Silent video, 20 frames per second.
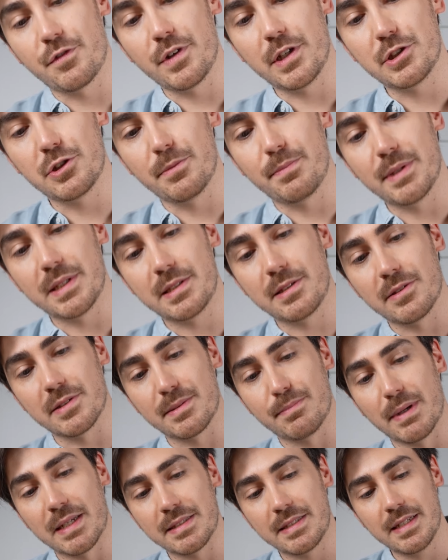Świeżo pysto
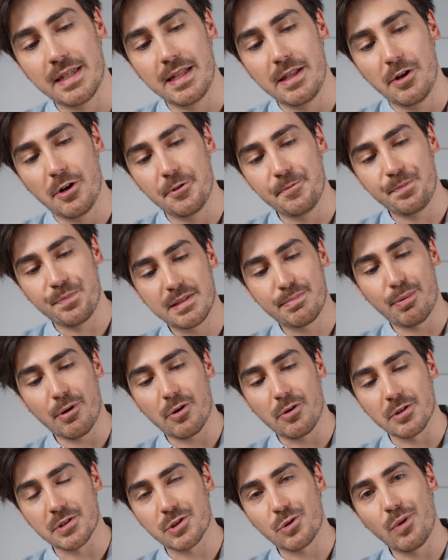z bazylią,
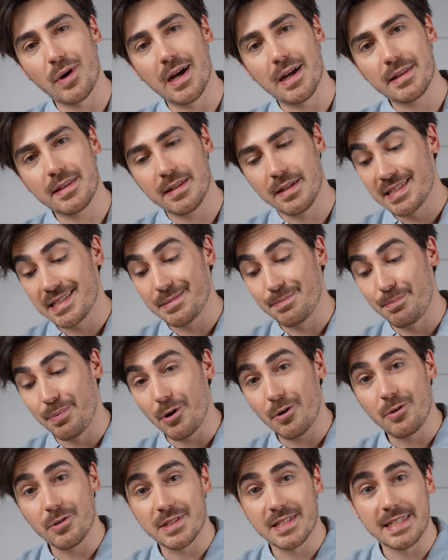spoko skład,
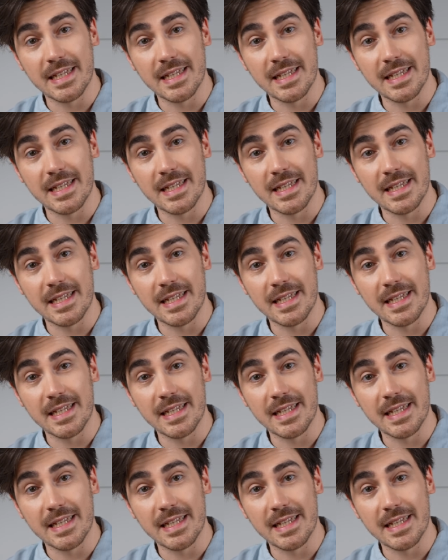spoko